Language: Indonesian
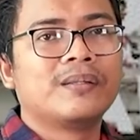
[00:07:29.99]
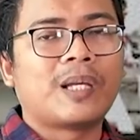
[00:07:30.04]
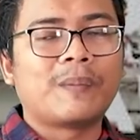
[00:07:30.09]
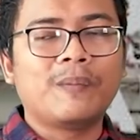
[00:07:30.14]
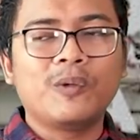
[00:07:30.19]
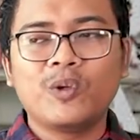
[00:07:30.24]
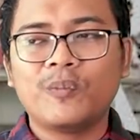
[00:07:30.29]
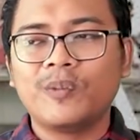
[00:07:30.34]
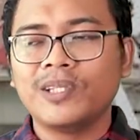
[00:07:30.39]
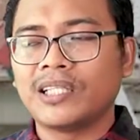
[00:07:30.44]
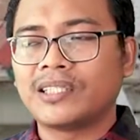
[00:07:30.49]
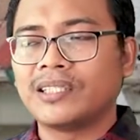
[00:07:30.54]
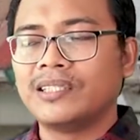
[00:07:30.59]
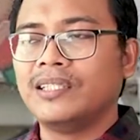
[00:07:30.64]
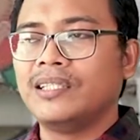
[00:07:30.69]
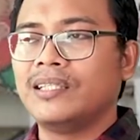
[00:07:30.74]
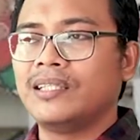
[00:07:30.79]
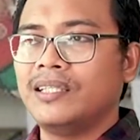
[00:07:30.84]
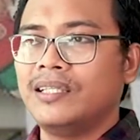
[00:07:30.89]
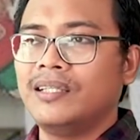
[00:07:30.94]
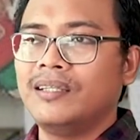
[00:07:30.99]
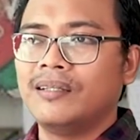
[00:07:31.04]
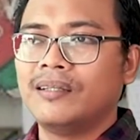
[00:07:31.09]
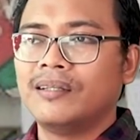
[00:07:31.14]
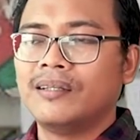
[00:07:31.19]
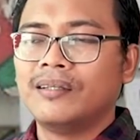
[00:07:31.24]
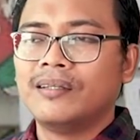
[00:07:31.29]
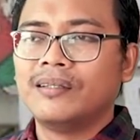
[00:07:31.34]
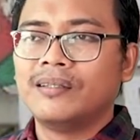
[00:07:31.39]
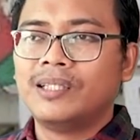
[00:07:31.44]
Tapi rumahnya sendiri
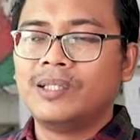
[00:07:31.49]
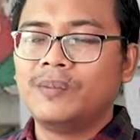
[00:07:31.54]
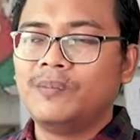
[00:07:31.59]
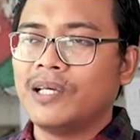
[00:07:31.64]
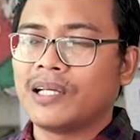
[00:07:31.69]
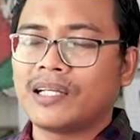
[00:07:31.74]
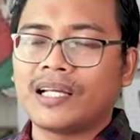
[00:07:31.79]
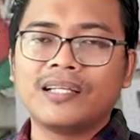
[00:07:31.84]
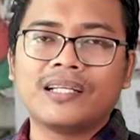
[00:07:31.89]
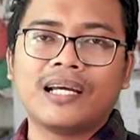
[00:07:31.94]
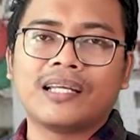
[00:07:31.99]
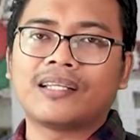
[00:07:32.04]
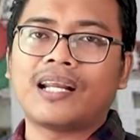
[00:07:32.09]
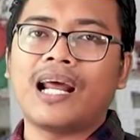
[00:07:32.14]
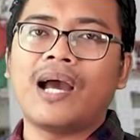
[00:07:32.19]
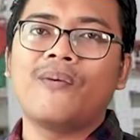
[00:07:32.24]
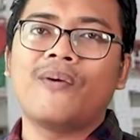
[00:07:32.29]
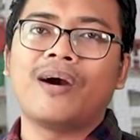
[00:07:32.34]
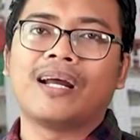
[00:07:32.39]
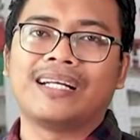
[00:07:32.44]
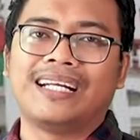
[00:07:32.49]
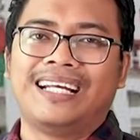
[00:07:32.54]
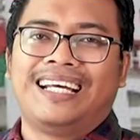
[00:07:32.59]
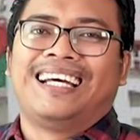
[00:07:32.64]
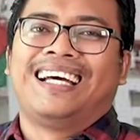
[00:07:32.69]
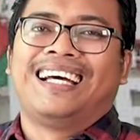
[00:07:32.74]
dibiarkan nggak terawat.